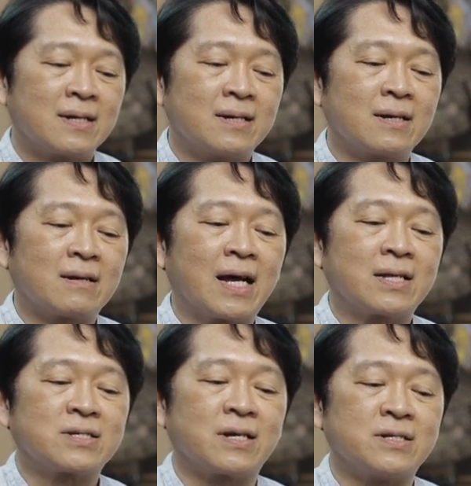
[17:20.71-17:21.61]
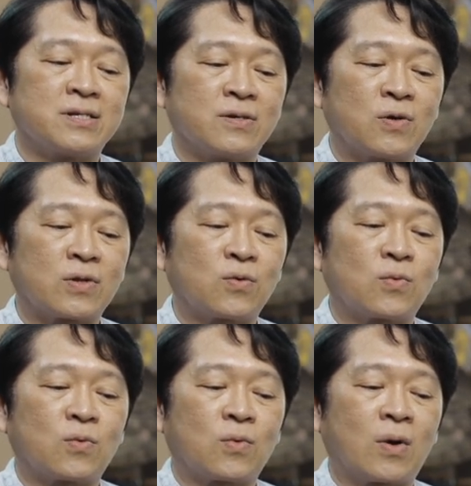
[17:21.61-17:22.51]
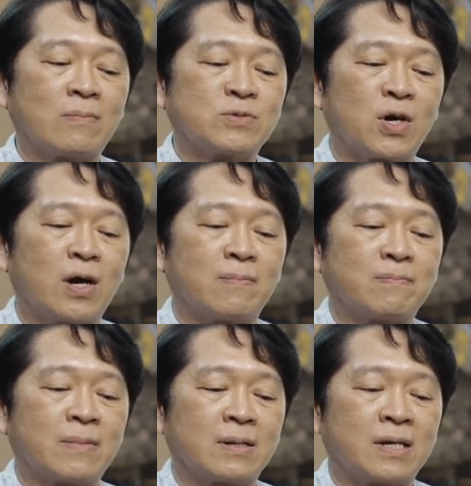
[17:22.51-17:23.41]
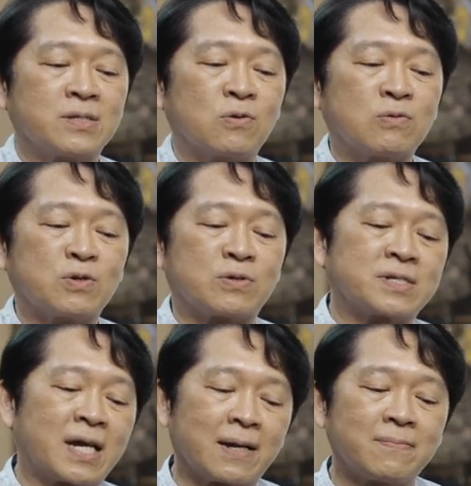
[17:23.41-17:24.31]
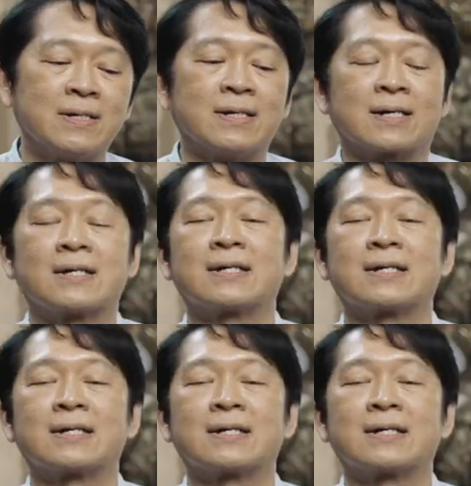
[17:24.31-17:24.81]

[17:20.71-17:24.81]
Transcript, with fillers: เครื่องราชอิสริยยศความชอบอันสูงสุดช้างเผือก